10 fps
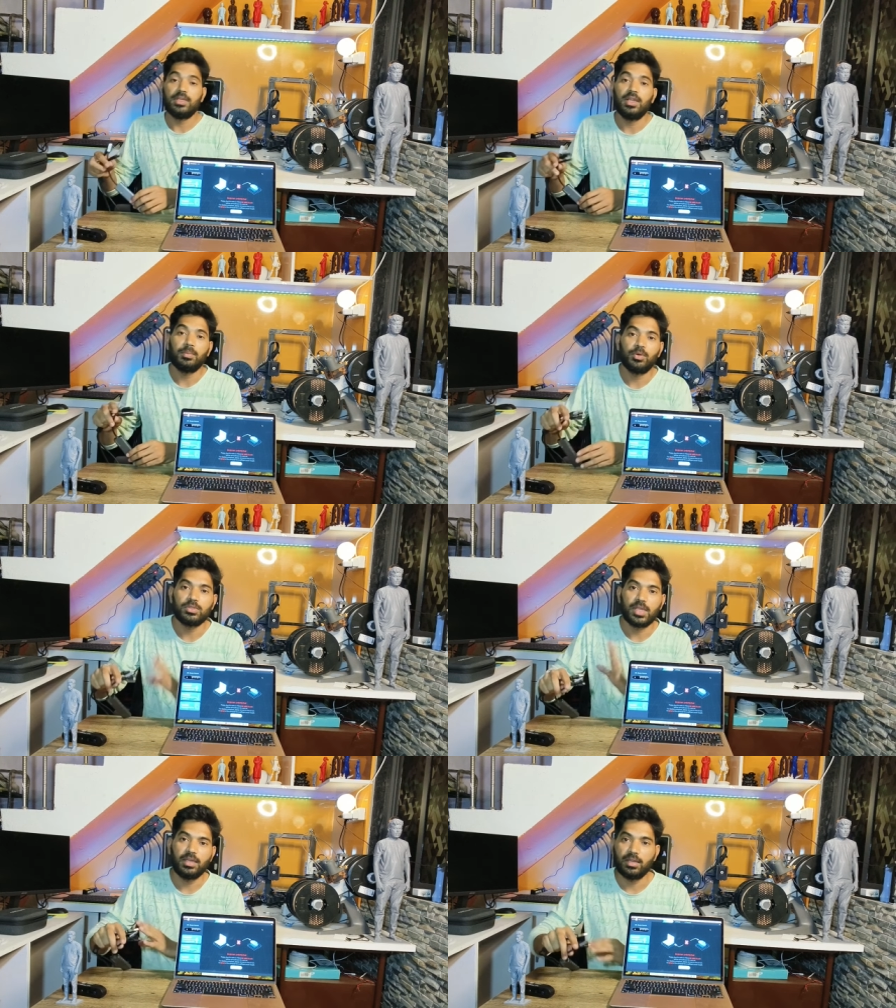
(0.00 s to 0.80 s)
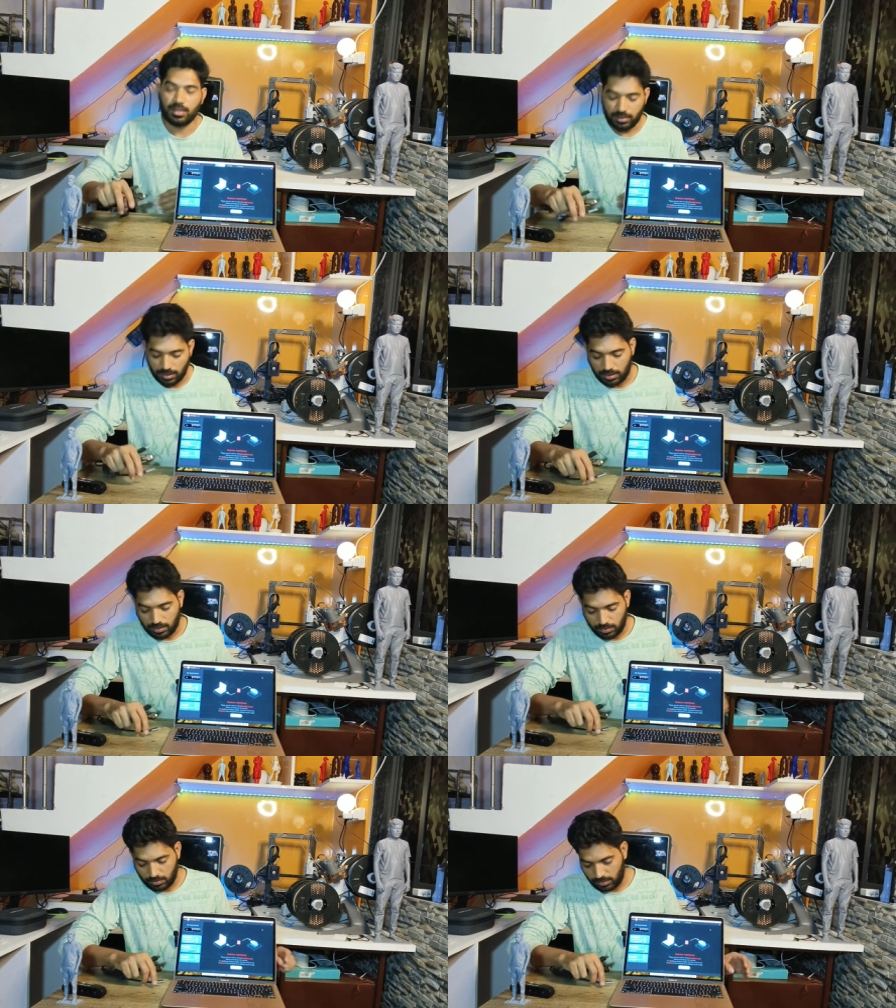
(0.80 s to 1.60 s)
चलिए आपको स्कैन करके
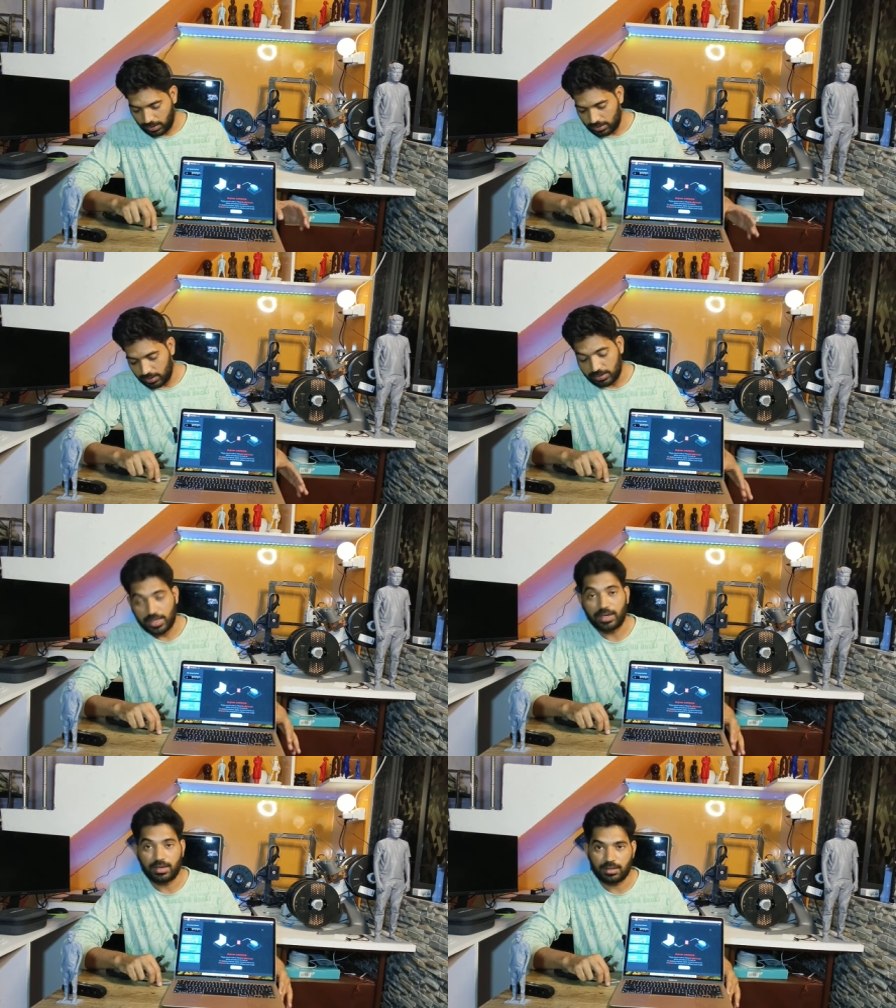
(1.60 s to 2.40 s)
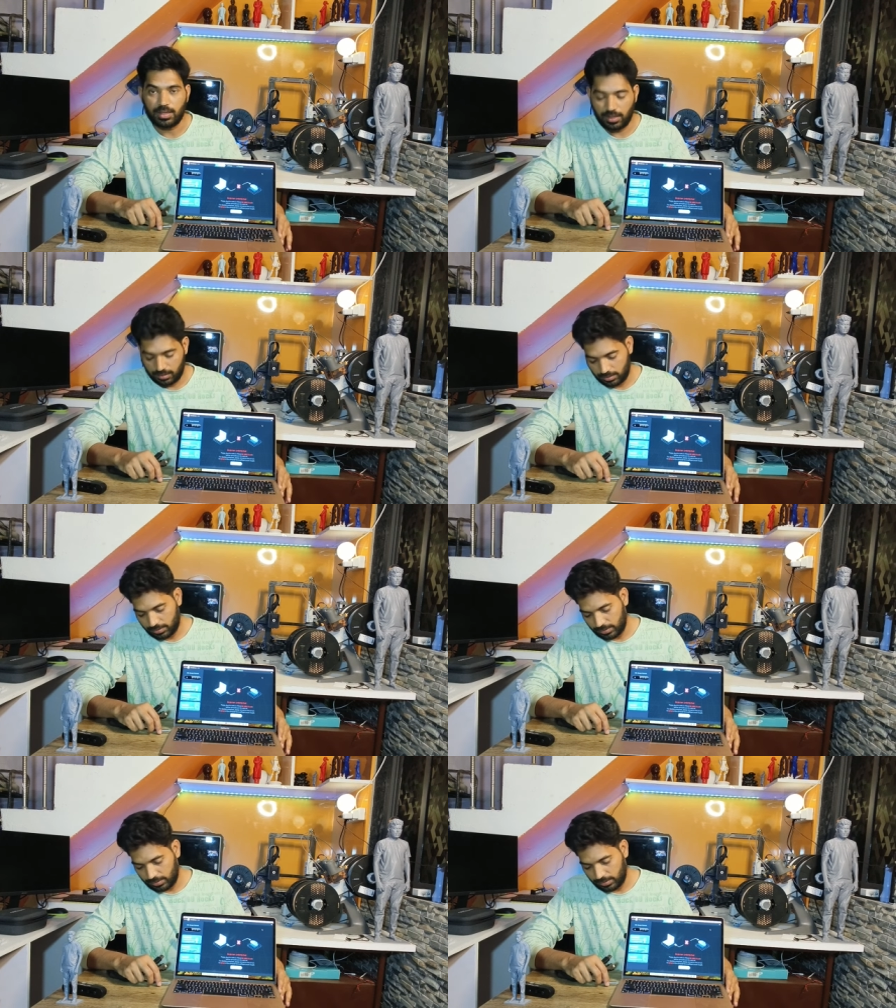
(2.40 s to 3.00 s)
दिखाता हूँ कैसे ये स्कैन करता है